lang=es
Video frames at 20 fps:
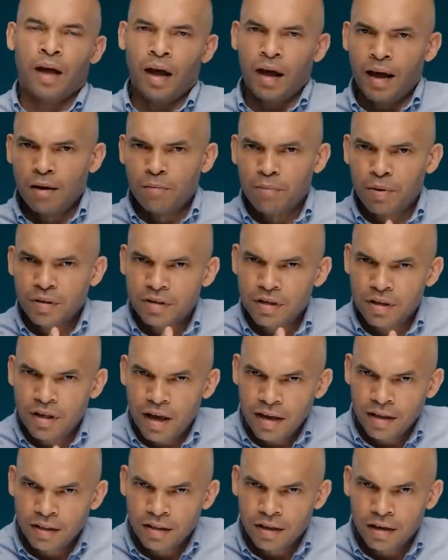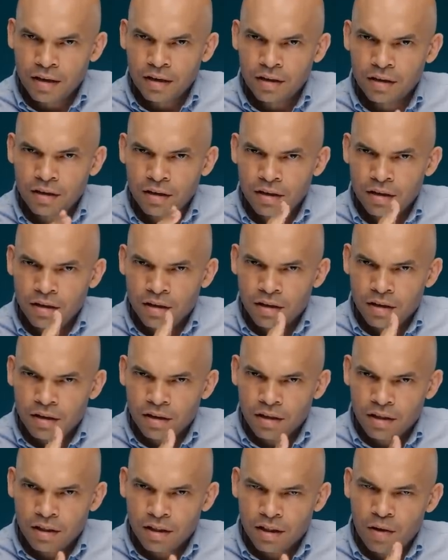El presidente
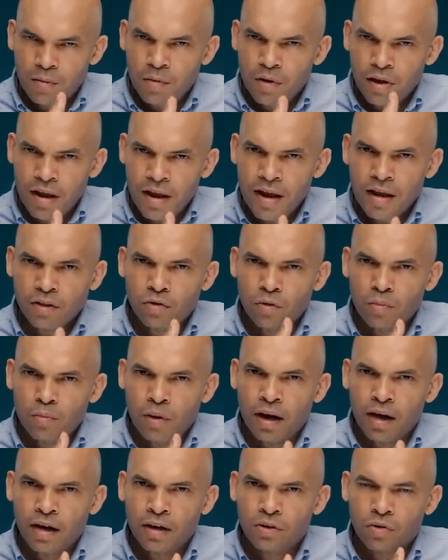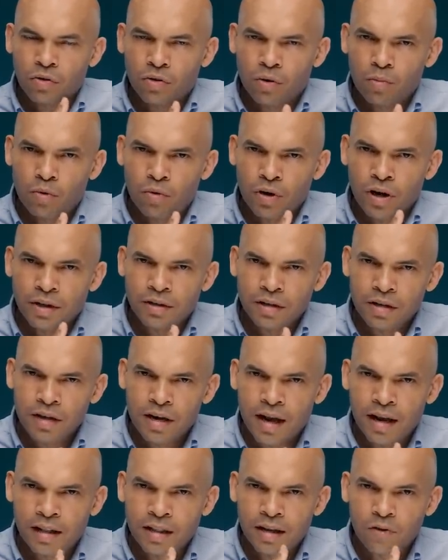debería tomar esto como una
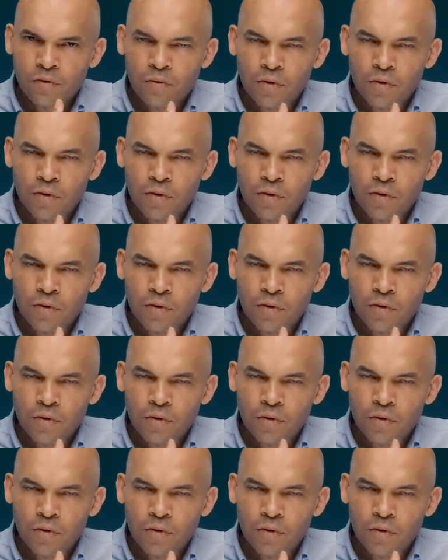señal de